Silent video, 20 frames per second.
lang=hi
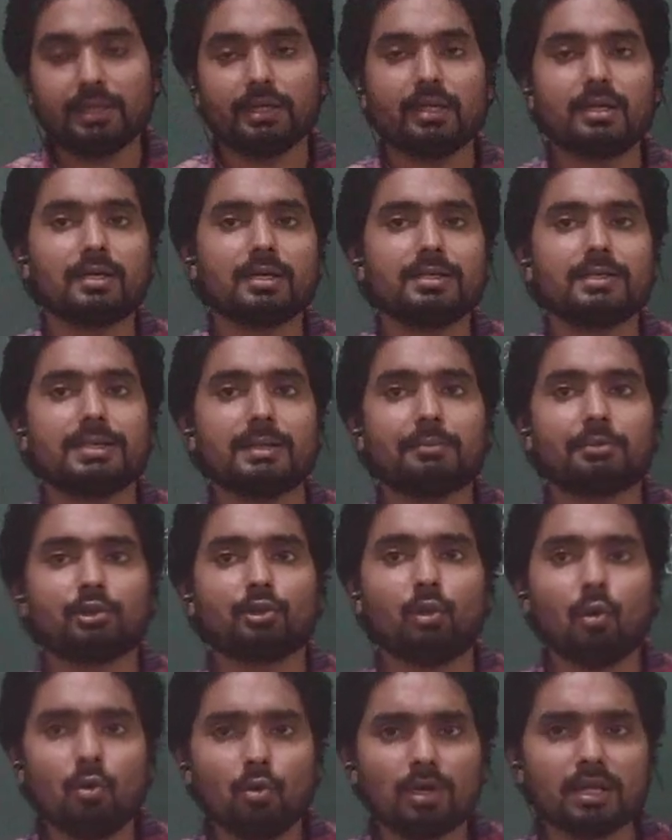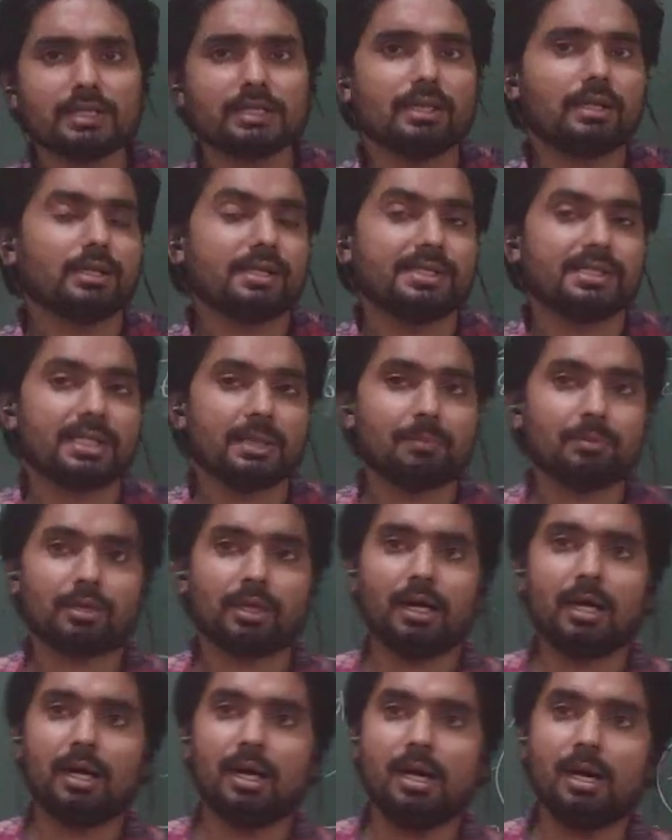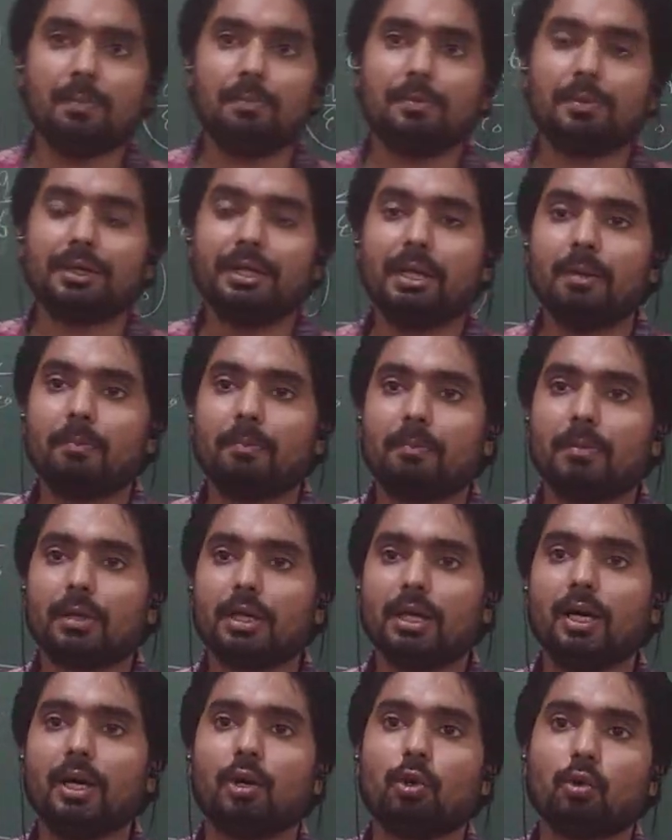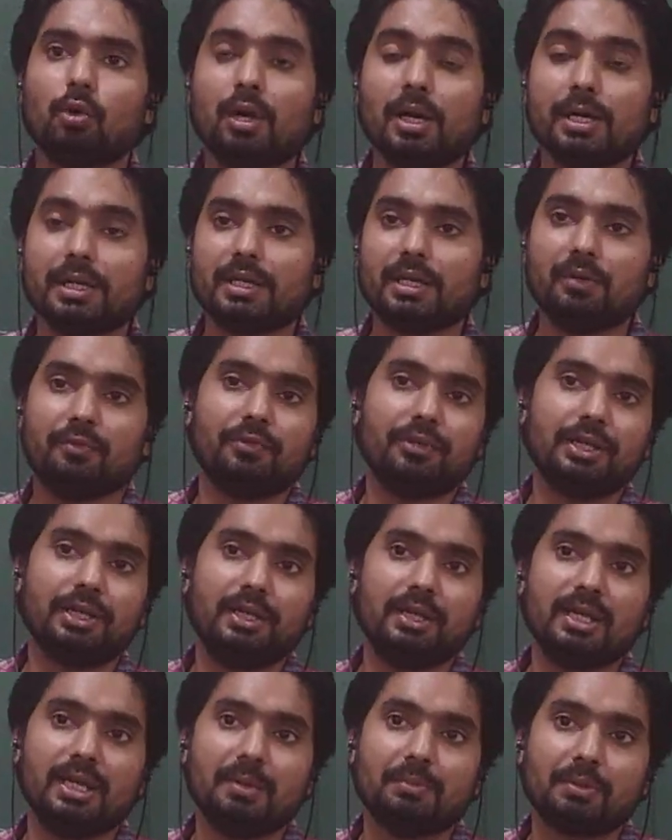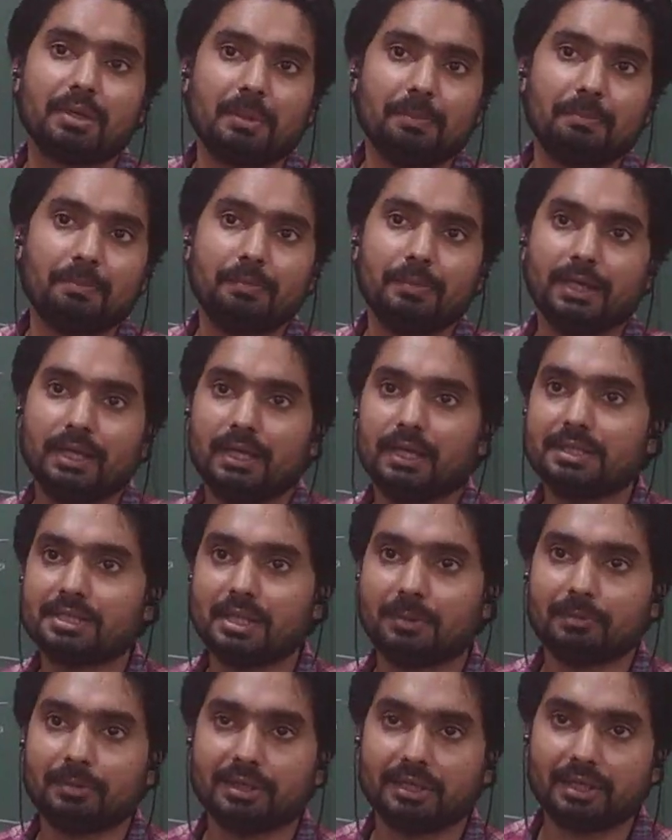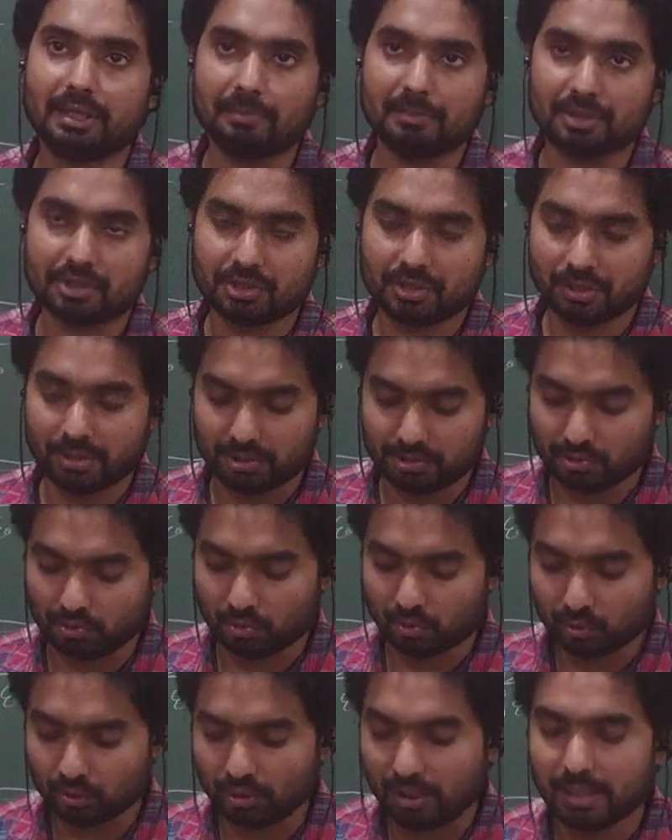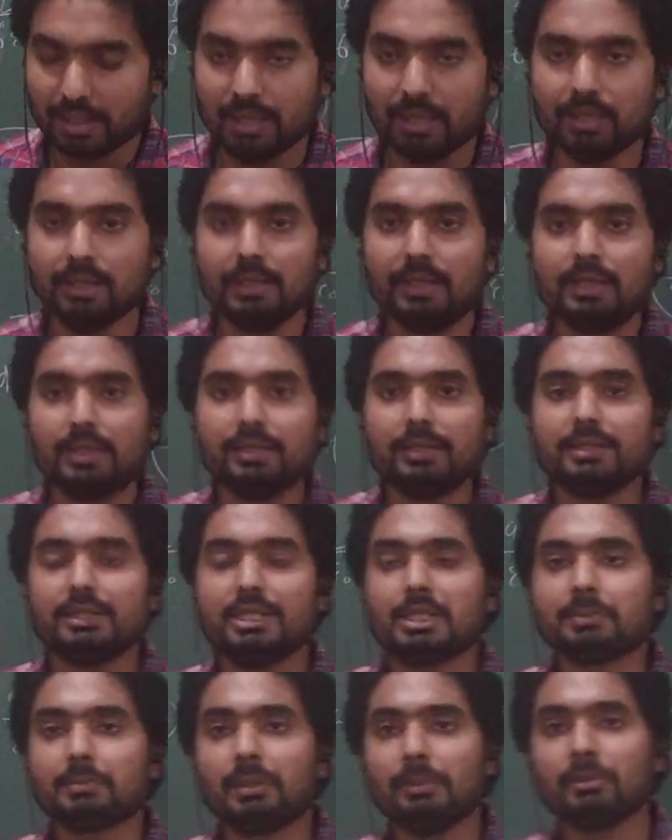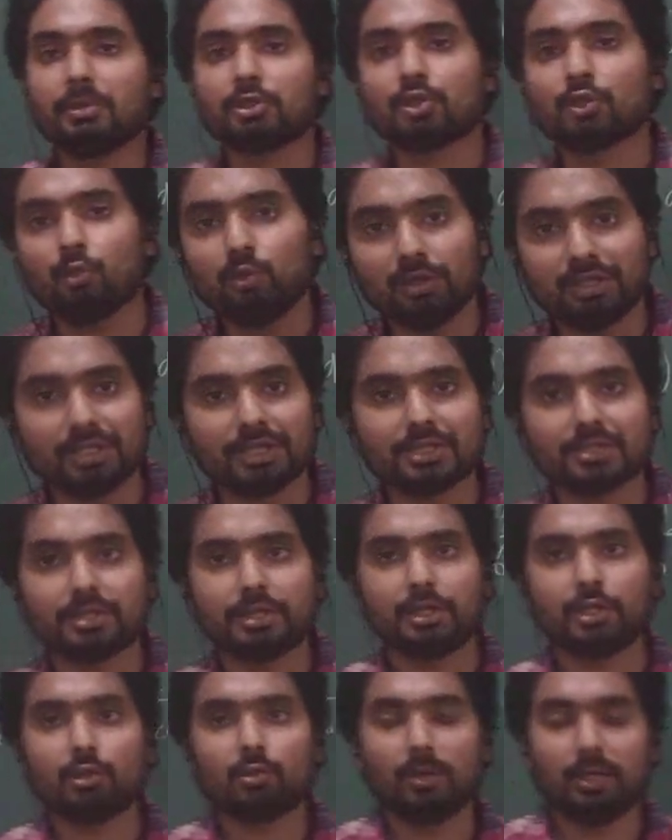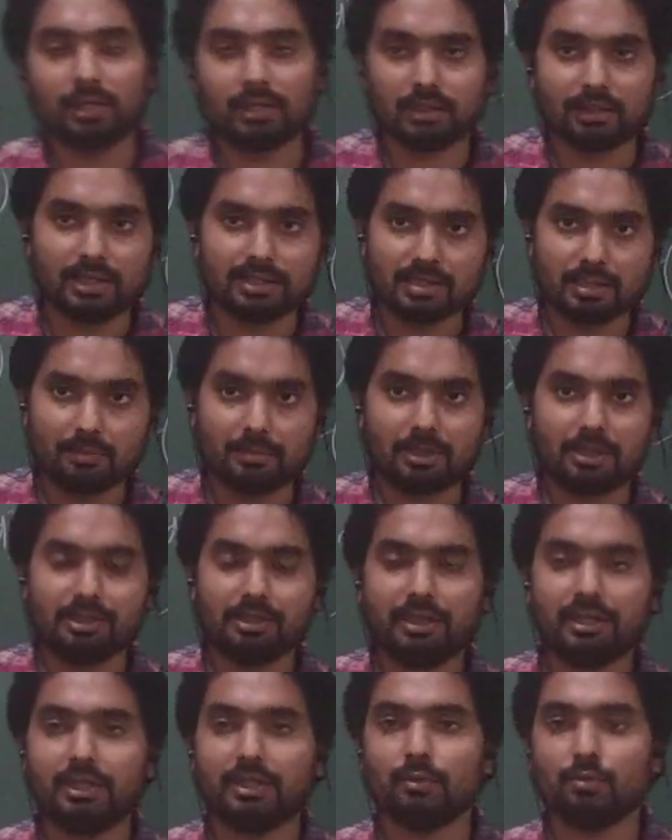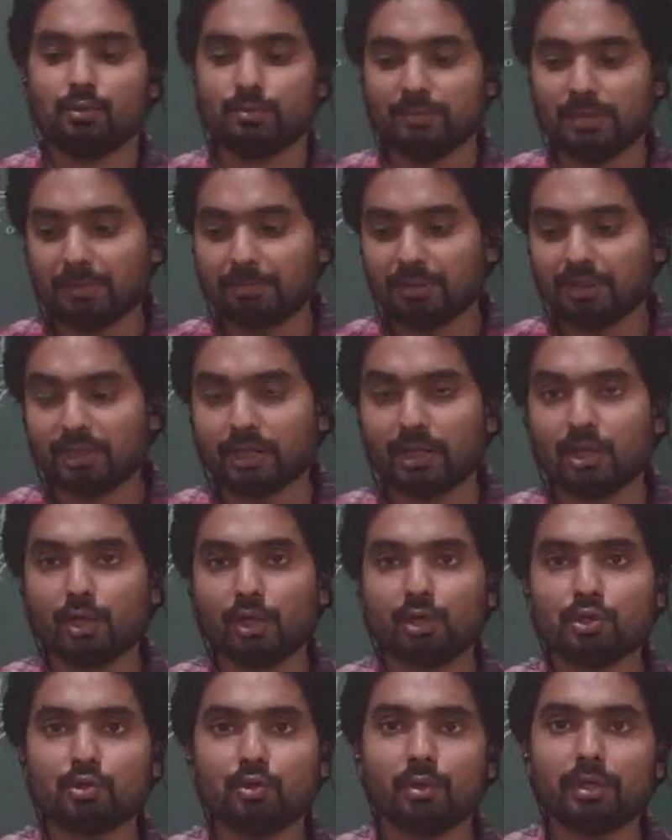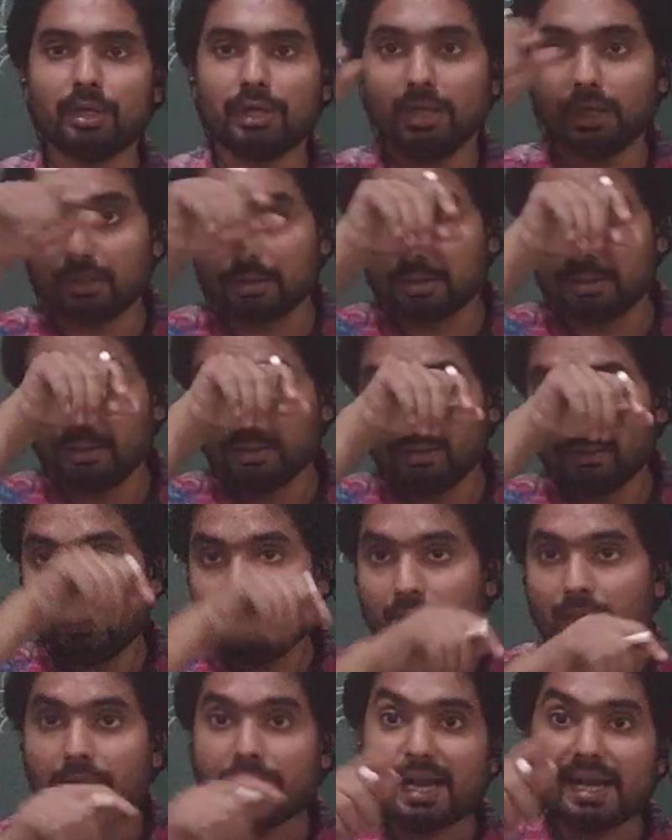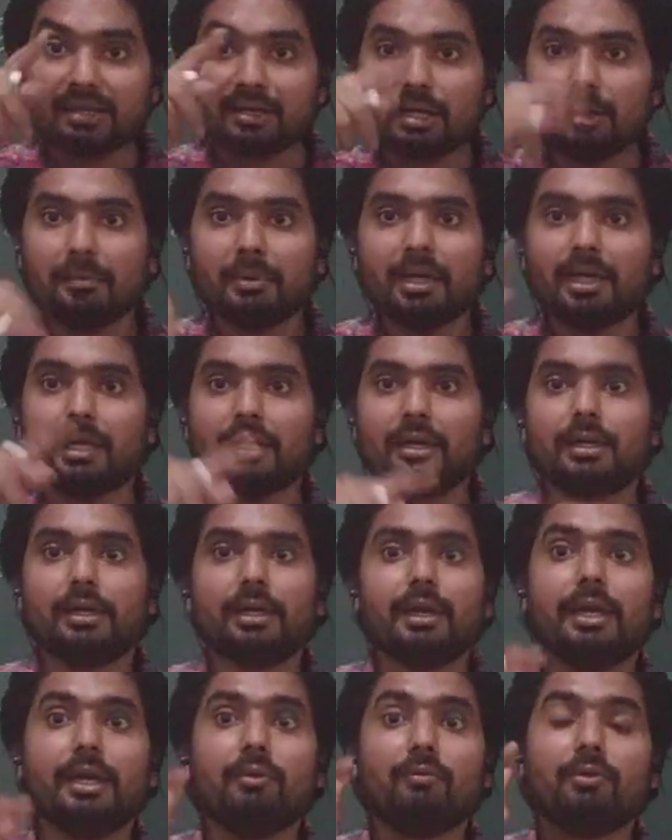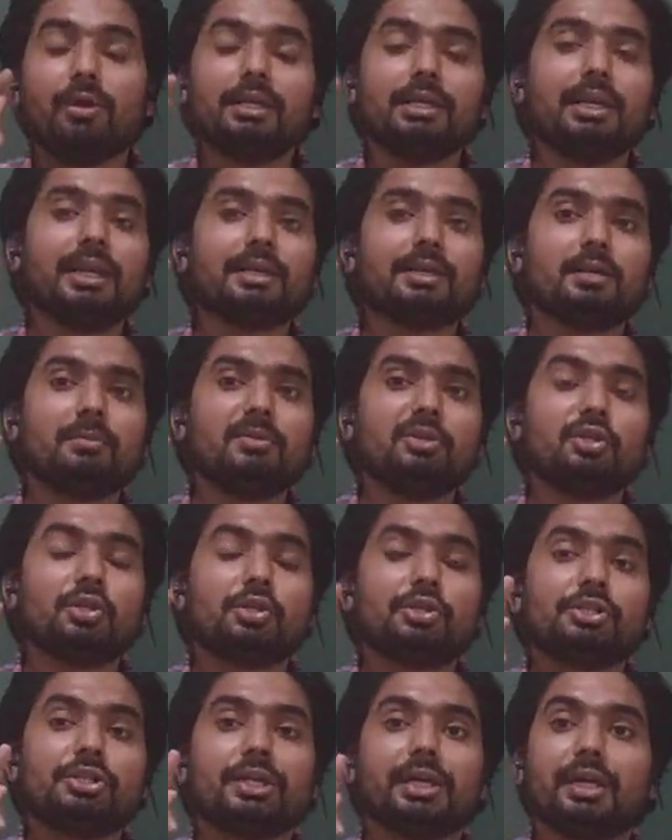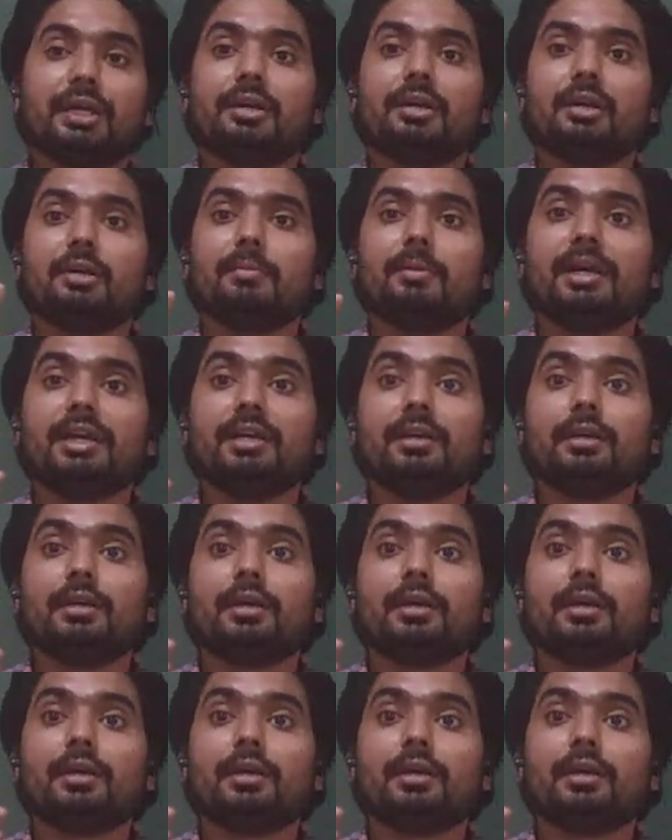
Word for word: का कंसेप्ट थोड़ा सा कंसेप्ट आपने पढ़ा होगा डेफिनेटली आपका पहला चैप्टर केमिस्ट्री का जो होता है जिसमें हम सोलिड स्टेट ट्वेल्थ क्लास का पढ़ते हैं उसमें आपने देखा होगा जो एक एटम है ए वन एटम इज शेयर्ड बाई